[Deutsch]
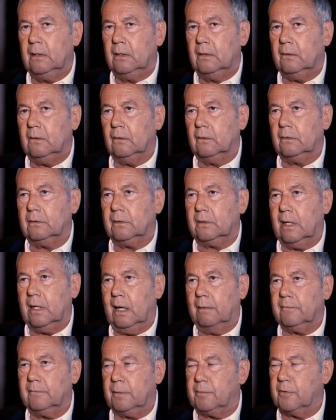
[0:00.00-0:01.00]
Und der
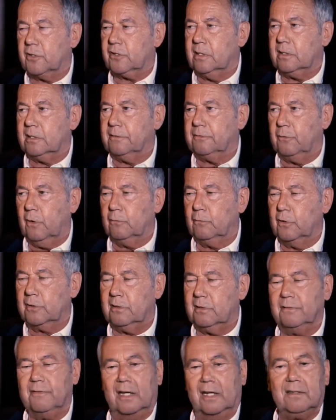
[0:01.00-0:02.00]
amtlich bestellte
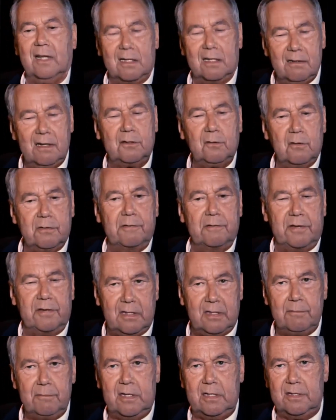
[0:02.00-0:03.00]
Vormund war dann natürlich
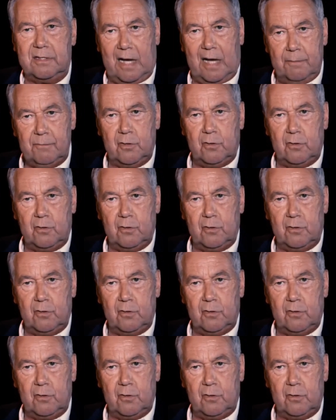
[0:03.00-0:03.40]
verpflichtet, mich ins Heim zu